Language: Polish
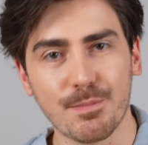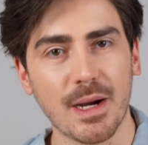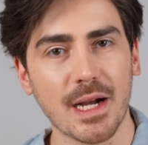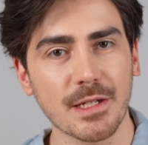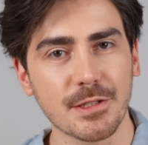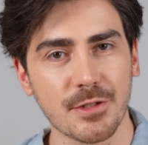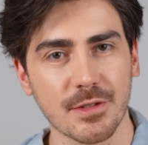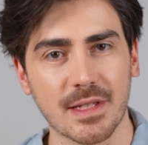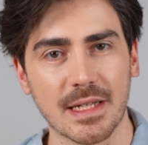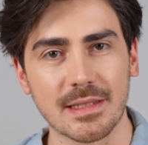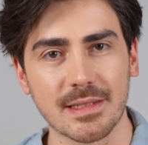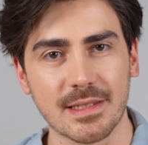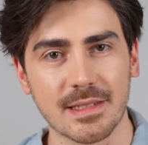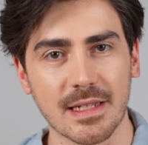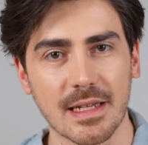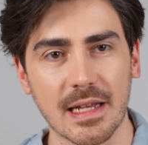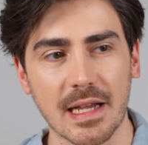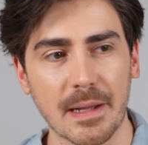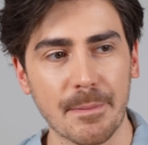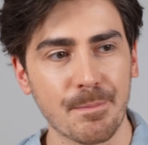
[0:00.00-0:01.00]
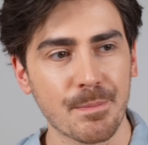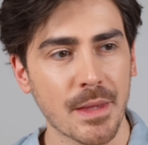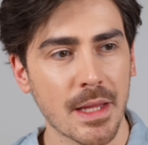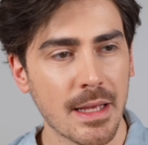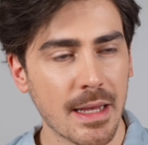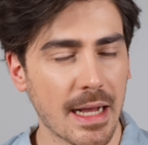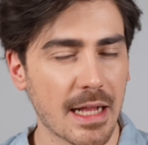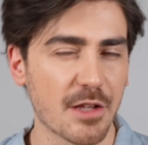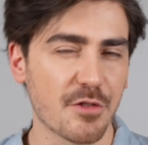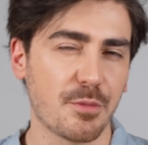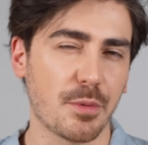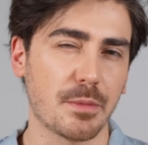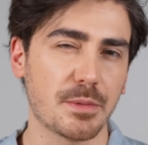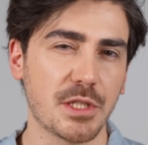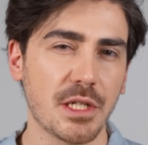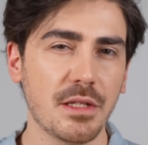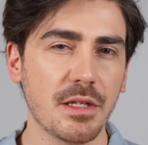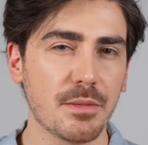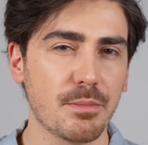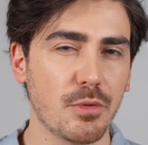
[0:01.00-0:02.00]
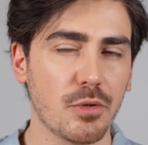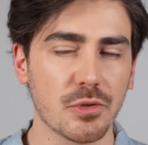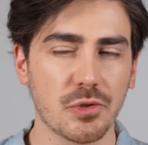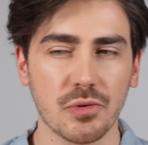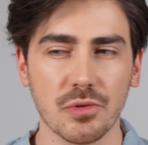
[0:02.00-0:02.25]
bardzo ten ser, ale w poprzednich było